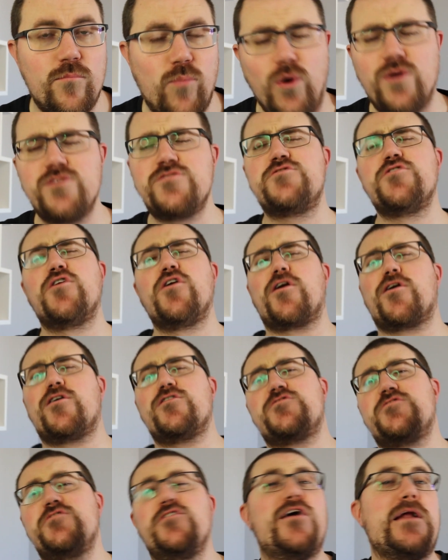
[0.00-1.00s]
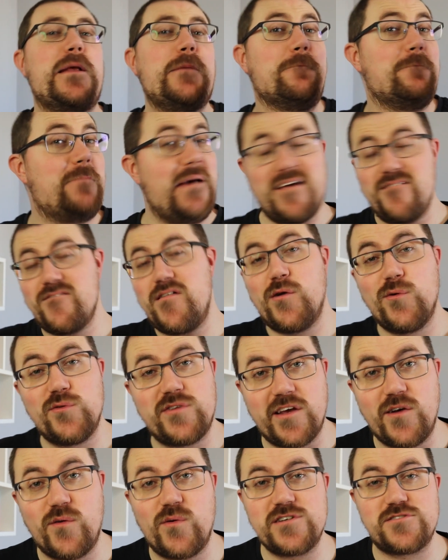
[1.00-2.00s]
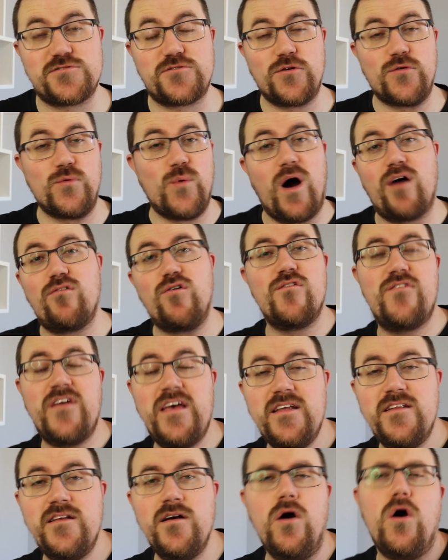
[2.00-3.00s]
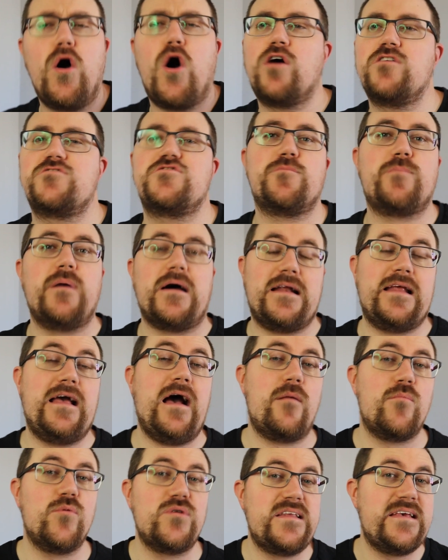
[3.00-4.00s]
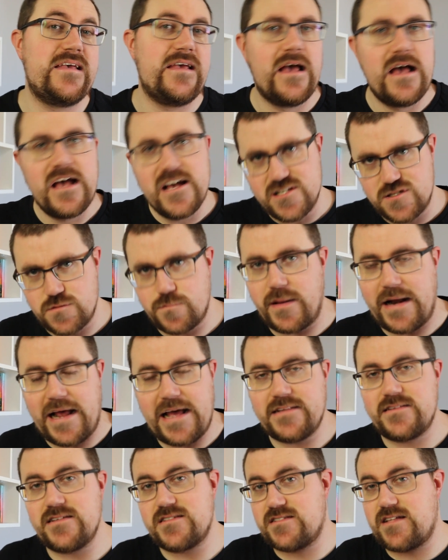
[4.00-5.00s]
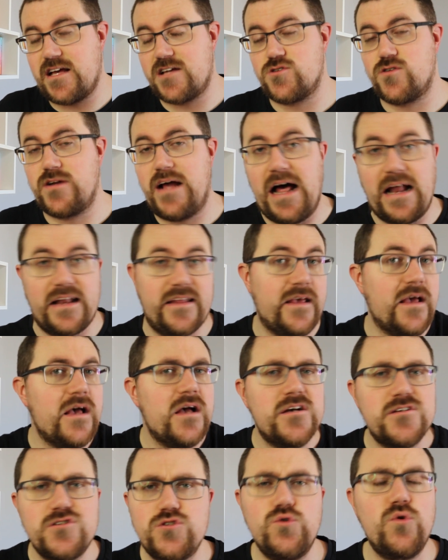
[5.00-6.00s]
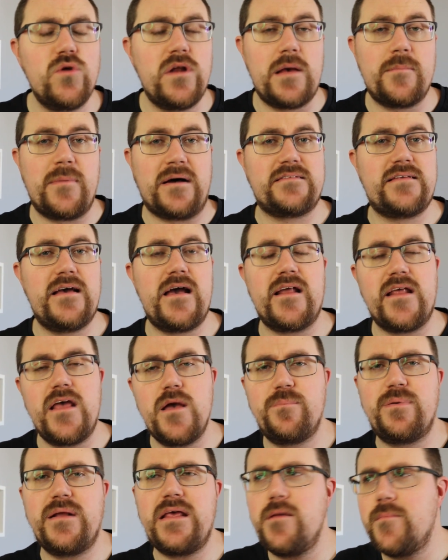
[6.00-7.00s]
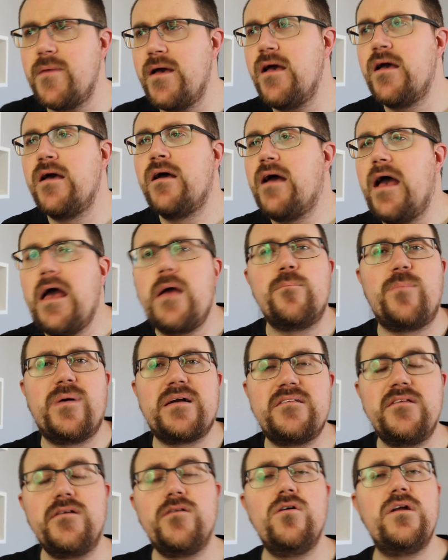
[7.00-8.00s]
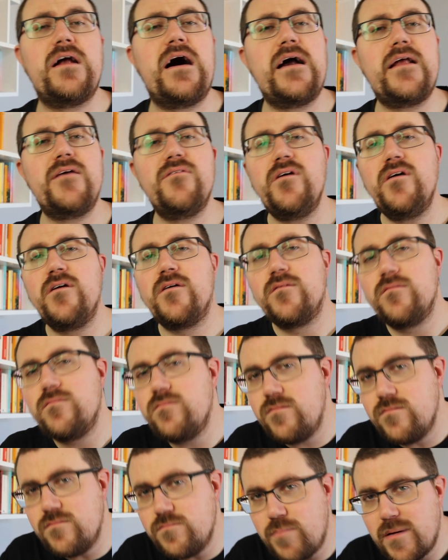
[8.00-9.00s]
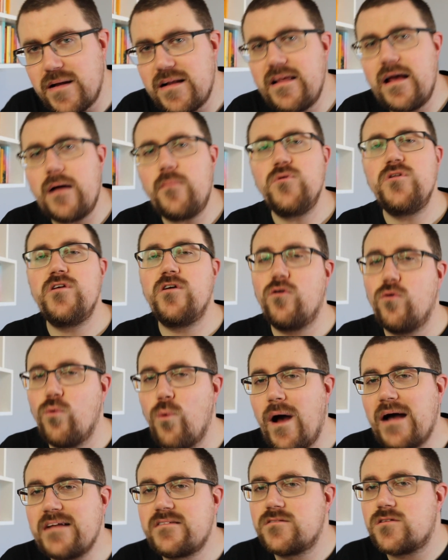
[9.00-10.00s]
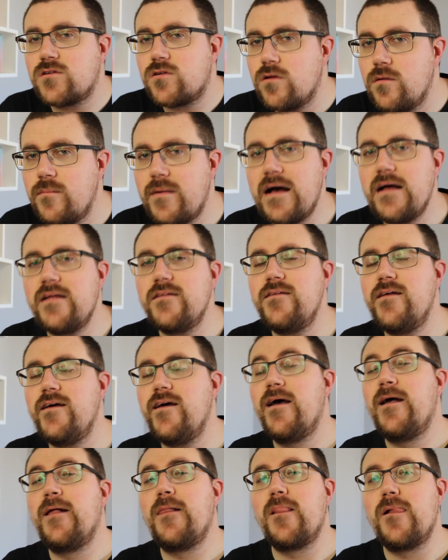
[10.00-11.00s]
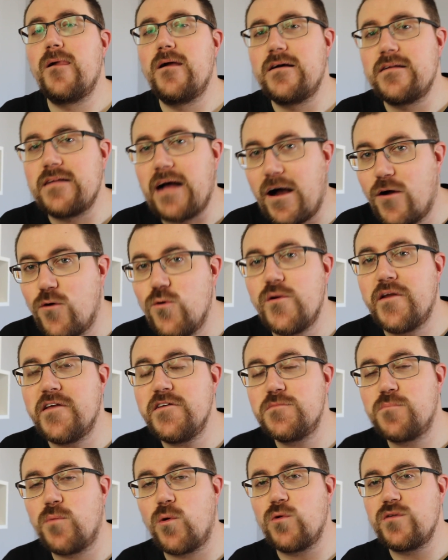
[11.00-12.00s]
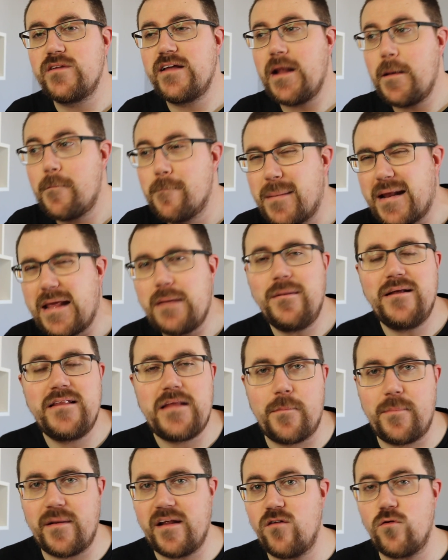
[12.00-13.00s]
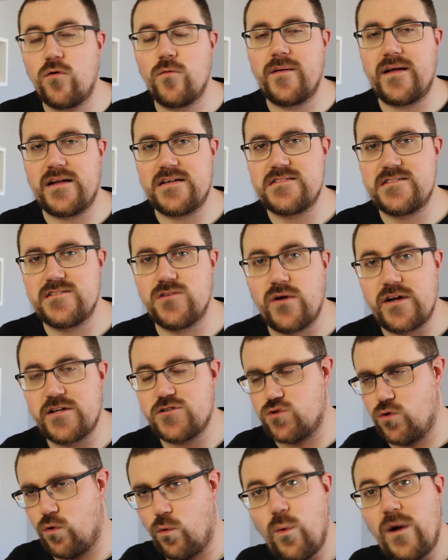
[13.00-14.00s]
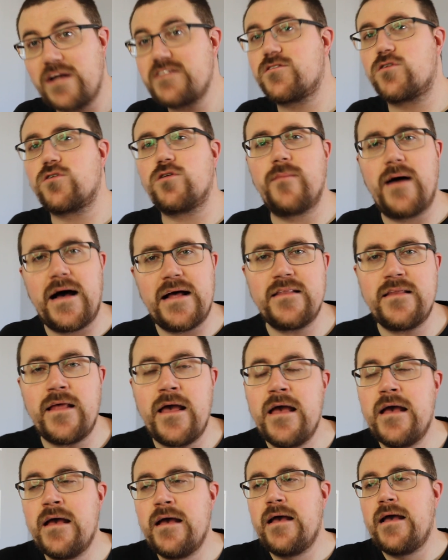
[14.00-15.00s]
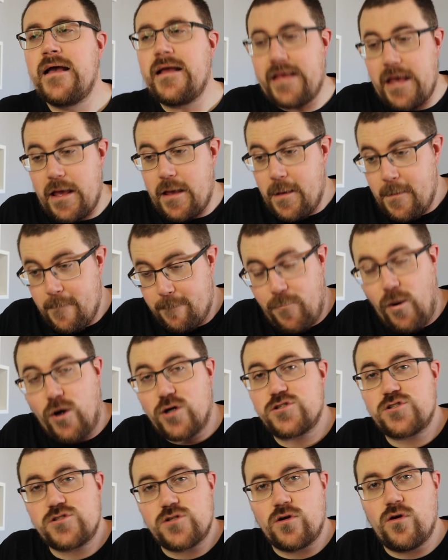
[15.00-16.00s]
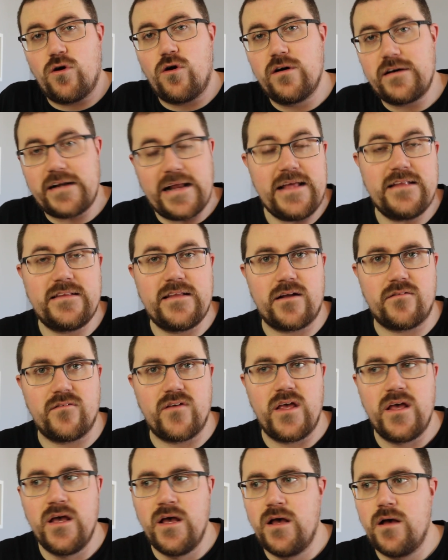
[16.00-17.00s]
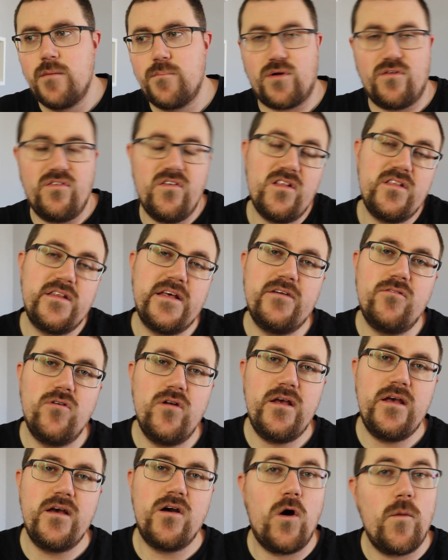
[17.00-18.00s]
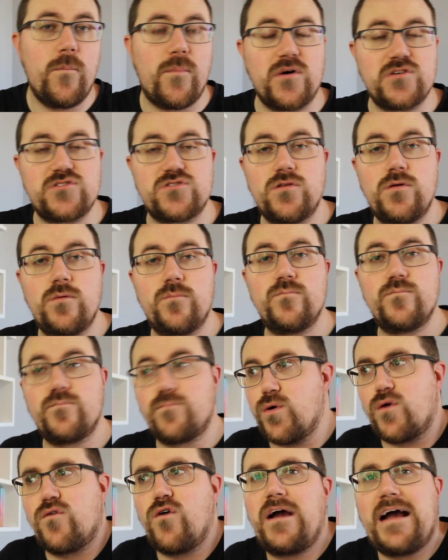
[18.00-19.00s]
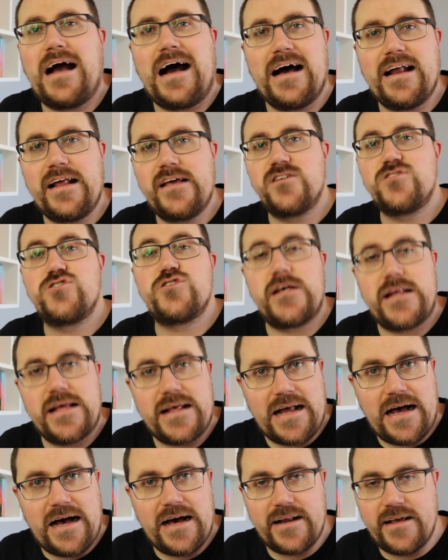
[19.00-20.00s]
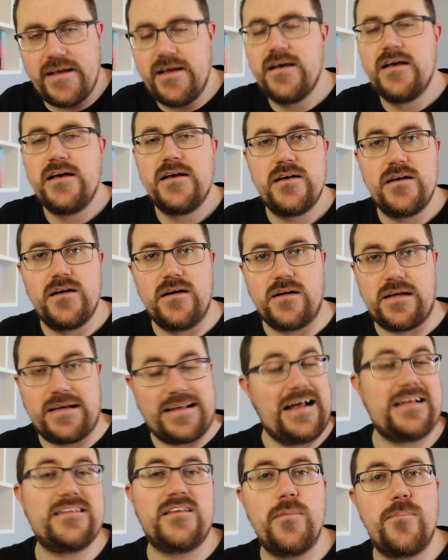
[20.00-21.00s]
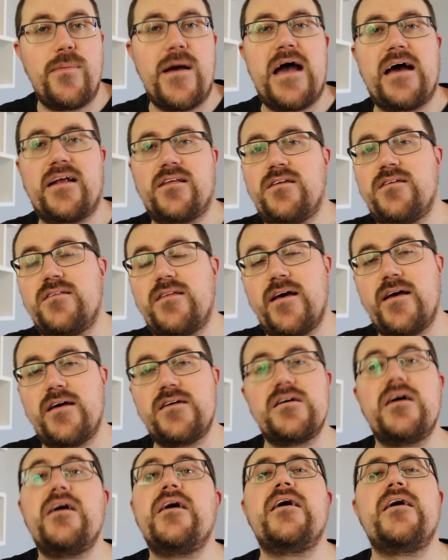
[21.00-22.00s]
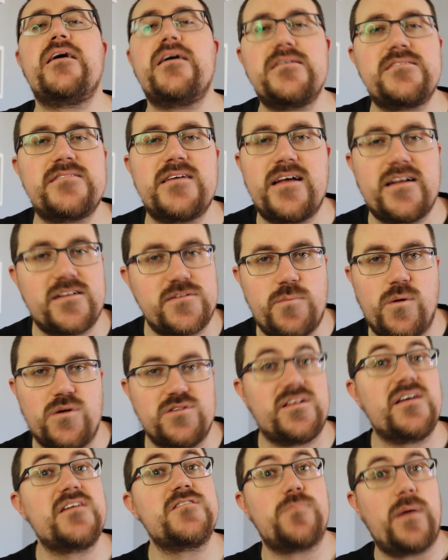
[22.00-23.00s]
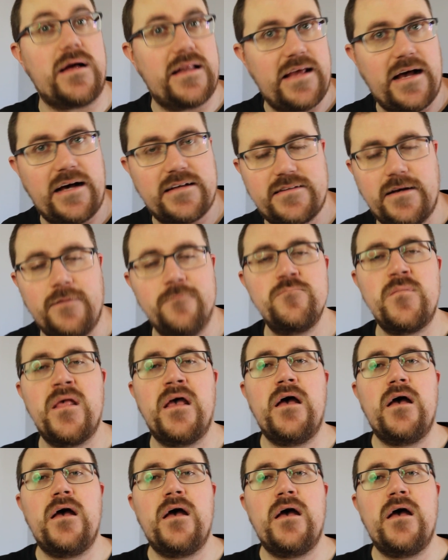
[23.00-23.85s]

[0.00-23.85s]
Buongiorno signori, benvenuti in questo nuovo video. Oggi parliamo di spread stagionali sulle materie prime e in particolare parliamo di quattro domande a cui rispondere prima di aprire un'operazione. Sono quattro domande che possono rendervi profittevoli o possono provocare, generare grandi perdite eh, se la risposta è sbagliata.